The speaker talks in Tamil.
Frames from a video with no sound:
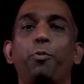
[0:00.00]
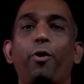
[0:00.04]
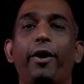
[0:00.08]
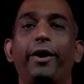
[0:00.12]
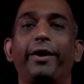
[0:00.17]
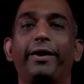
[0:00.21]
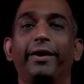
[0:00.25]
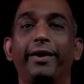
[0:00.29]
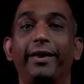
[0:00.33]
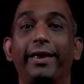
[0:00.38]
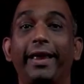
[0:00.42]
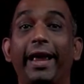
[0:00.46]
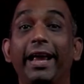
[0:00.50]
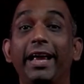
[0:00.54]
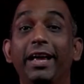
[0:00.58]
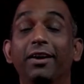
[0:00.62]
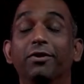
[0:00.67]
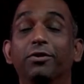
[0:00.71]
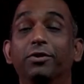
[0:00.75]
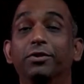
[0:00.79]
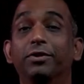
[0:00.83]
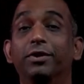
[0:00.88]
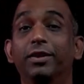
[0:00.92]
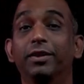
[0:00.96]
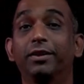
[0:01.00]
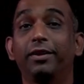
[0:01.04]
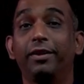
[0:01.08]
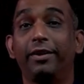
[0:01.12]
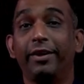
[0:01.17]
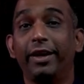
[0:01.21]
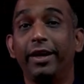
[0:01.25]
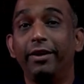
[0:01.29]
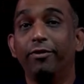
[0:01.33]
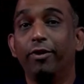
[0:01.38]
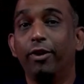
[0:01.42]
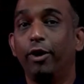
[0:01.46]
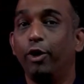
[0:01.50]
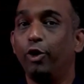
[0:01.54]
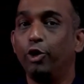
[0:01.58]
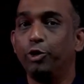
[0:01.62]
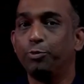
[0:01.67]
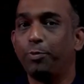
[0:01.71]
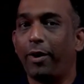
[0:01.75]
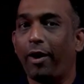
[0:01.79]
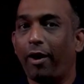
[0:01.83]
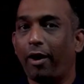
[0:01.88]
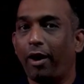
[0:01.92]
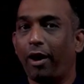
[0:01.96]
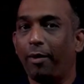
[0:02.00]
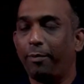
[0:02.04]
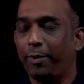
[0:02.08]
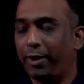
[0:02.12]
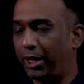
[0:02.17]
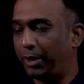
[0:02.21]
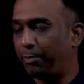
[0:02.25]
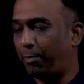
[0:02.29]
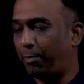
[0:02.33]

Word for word: ப்ராடக்ட்டை எங்கே வந்து ரியல் வேர்ல்டில் யூஸ் பண்ணுறாங்க அப்படின்றத